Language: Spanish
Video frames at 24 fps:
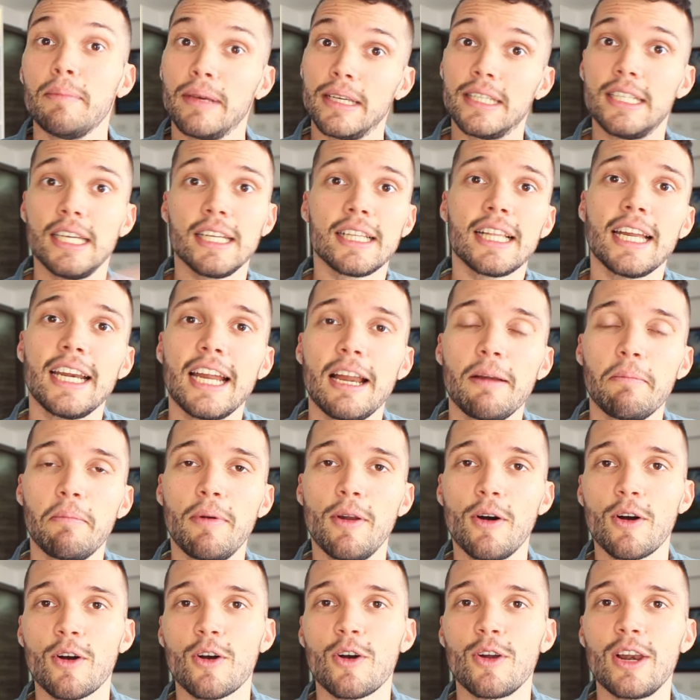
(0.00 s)
visiten el
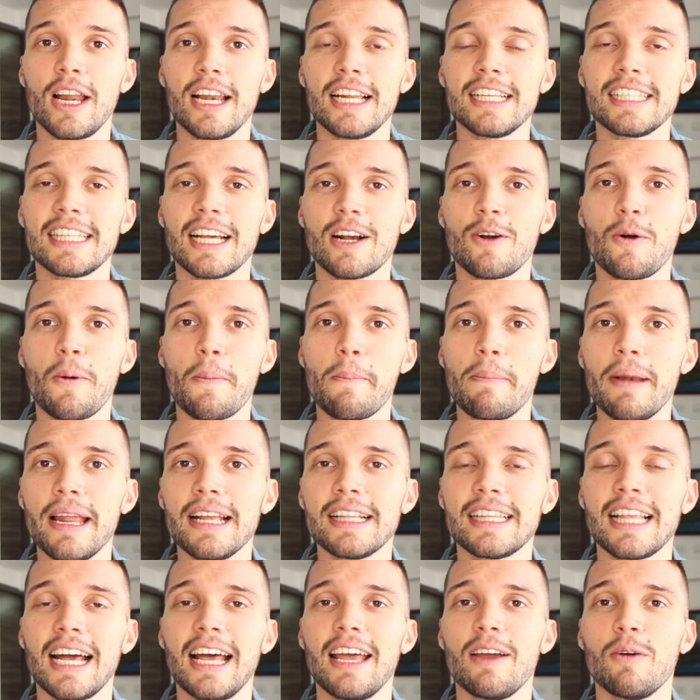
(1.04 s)
blog con la lista
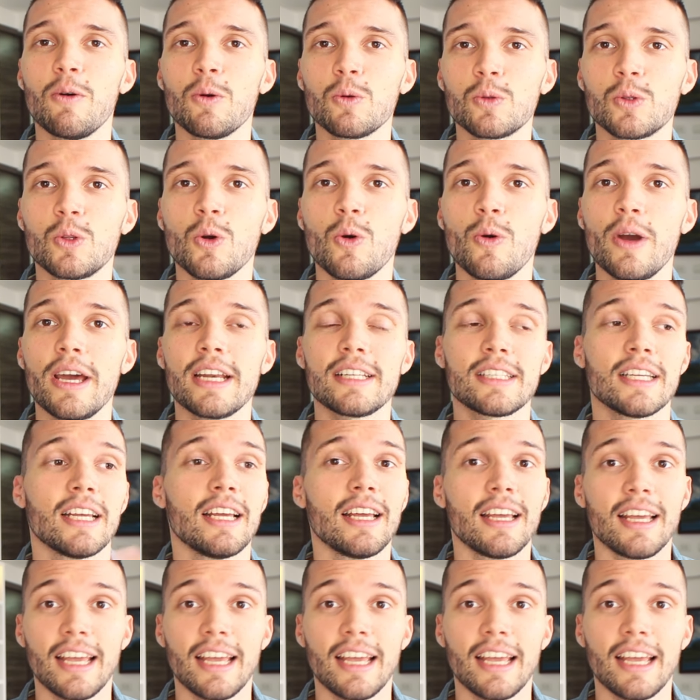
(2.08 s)
completa de booktubers